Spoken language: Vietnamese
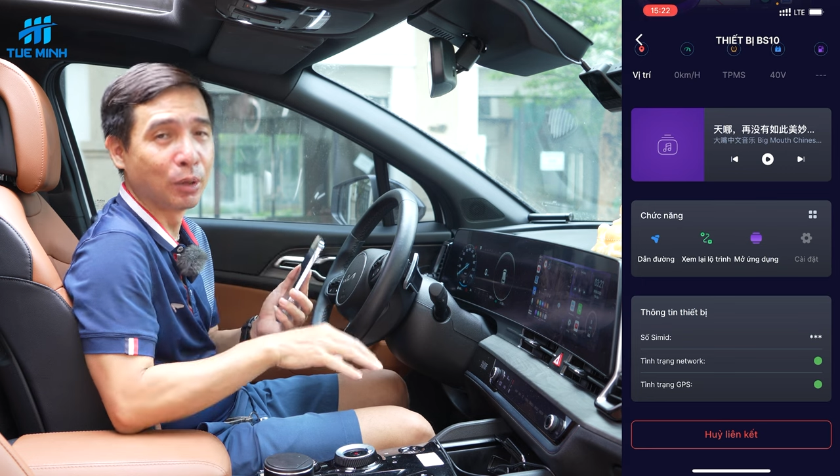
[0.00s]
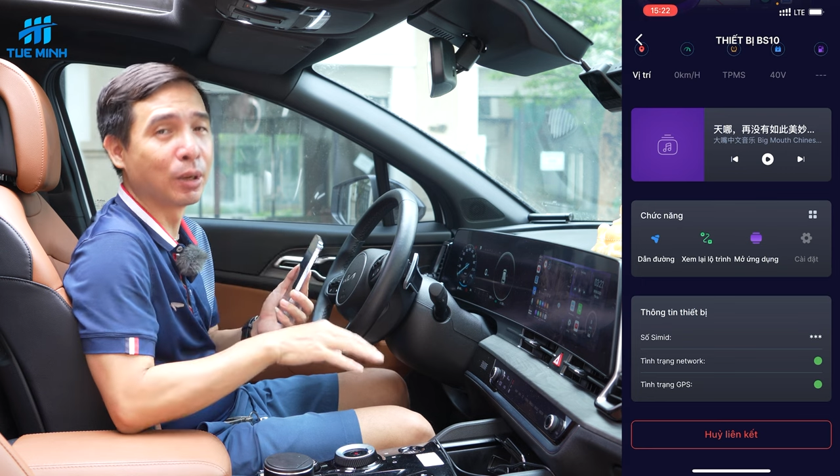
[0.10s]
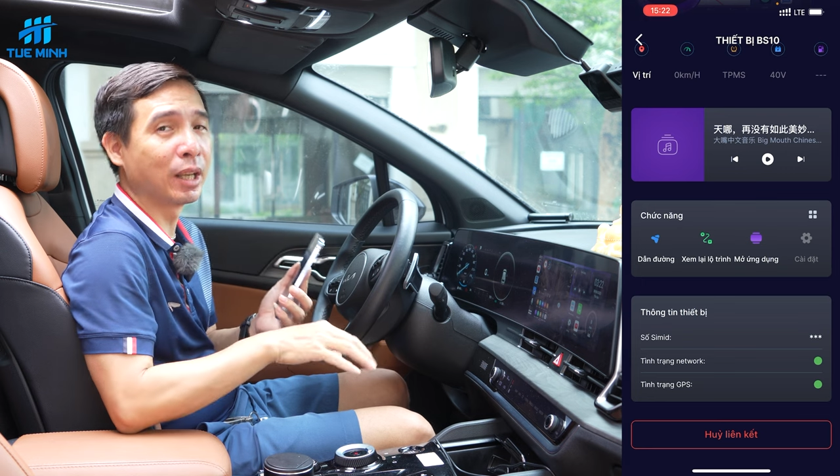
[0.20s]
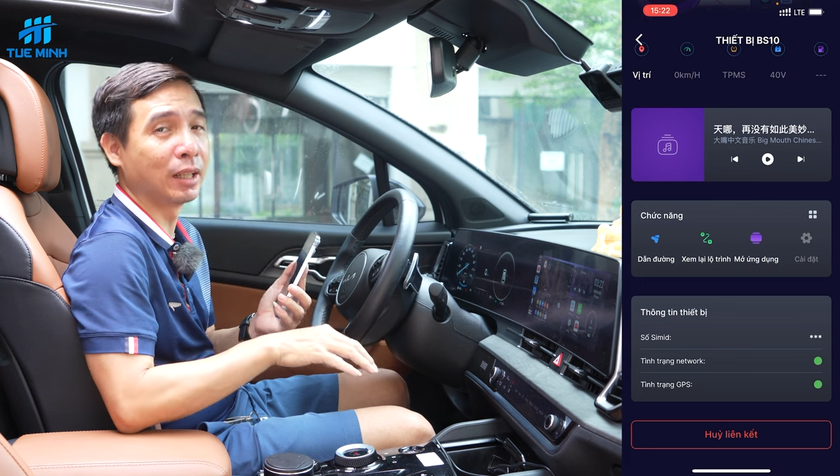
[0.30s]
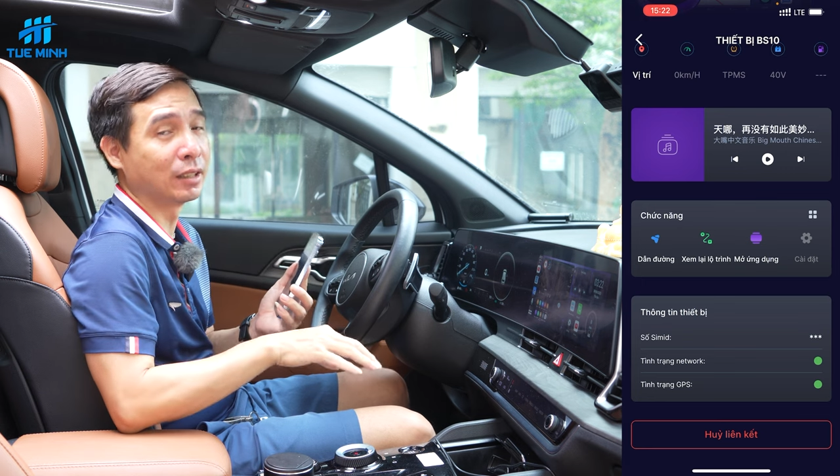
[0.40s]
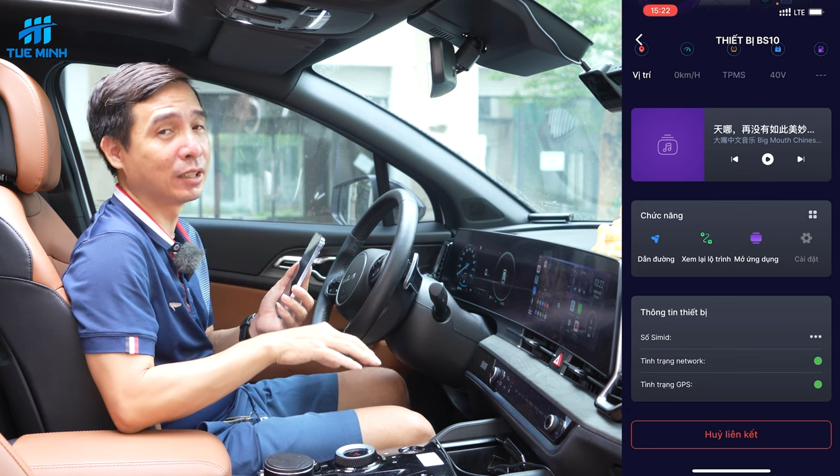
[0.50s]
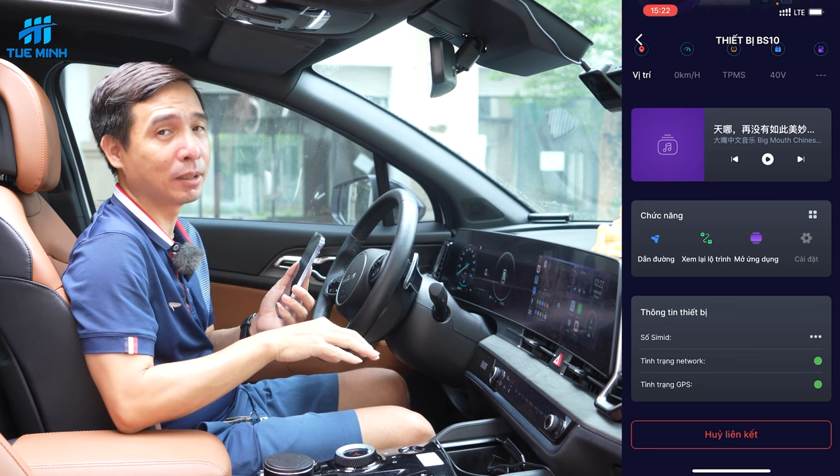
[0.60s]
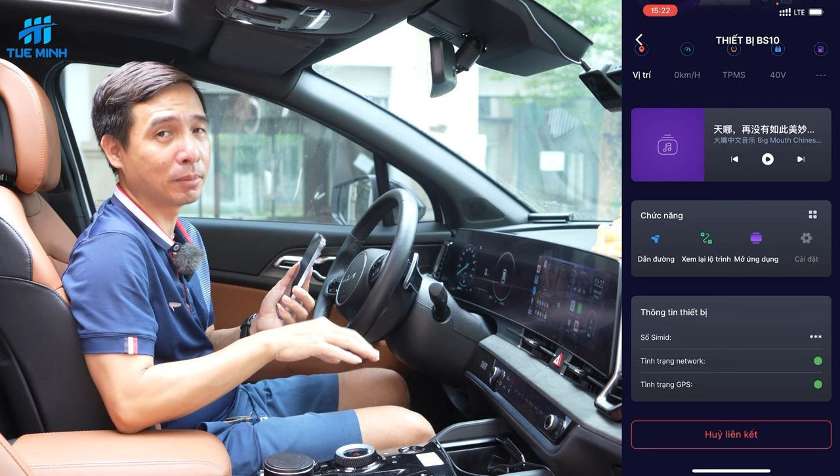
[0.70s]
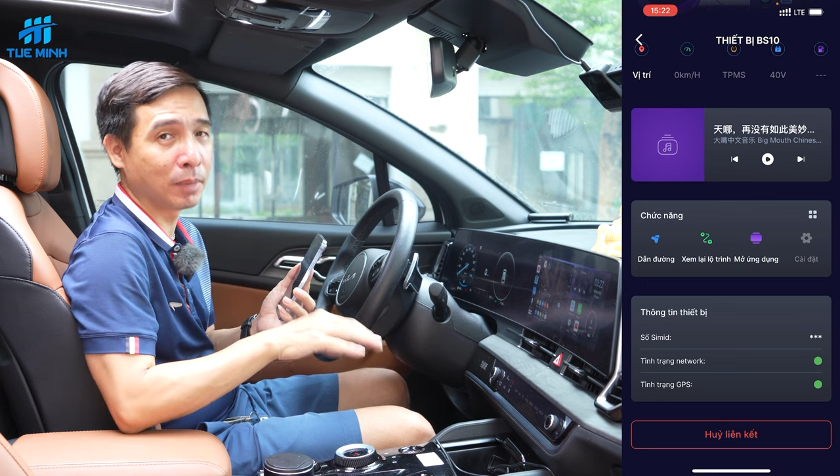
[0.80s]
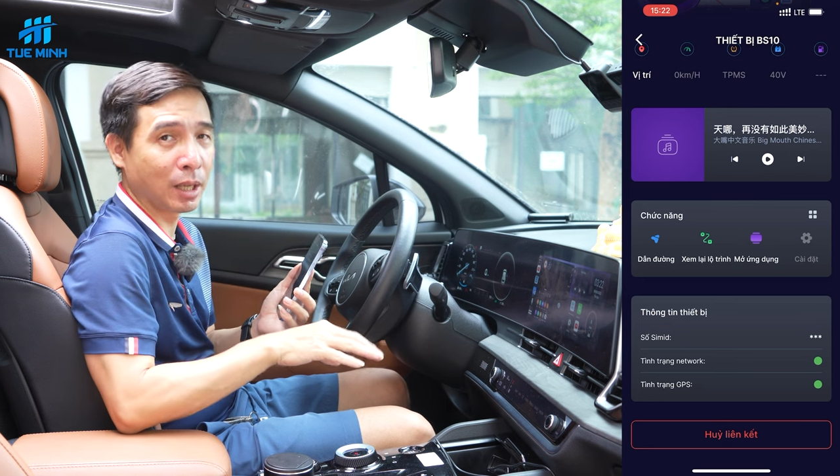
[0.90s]
điều khiển được
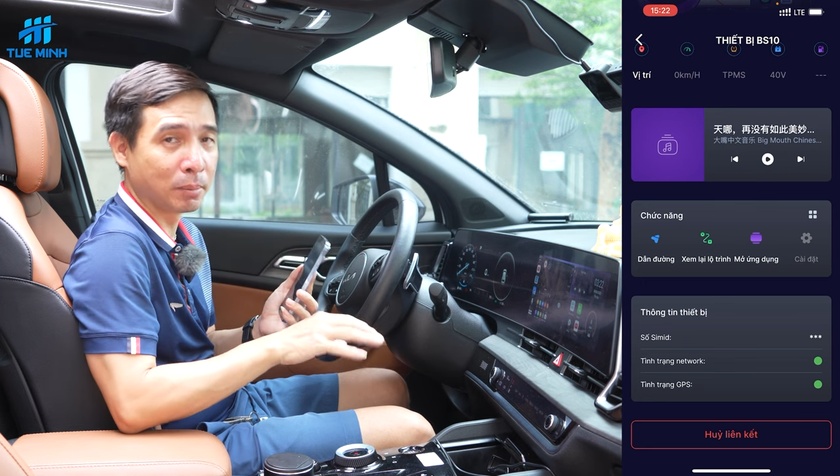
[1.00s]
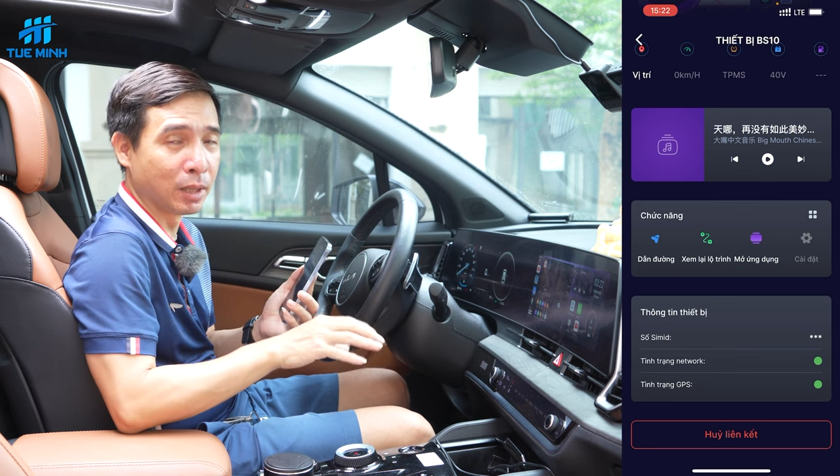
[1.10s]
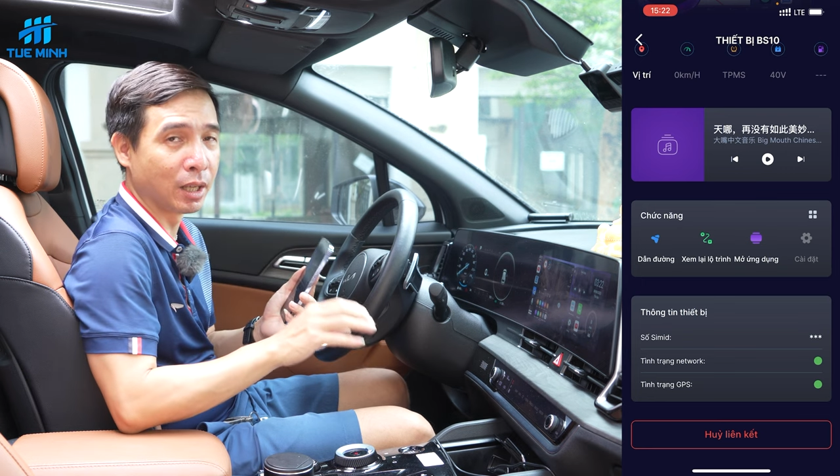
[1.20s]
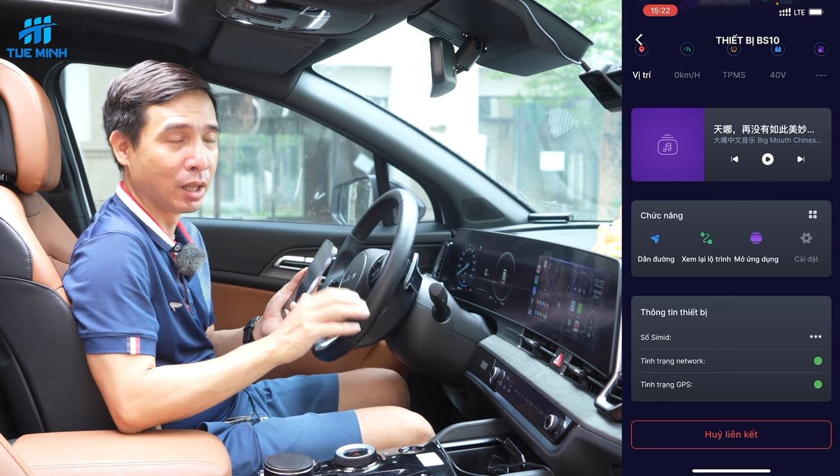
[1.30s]
chiếc BS10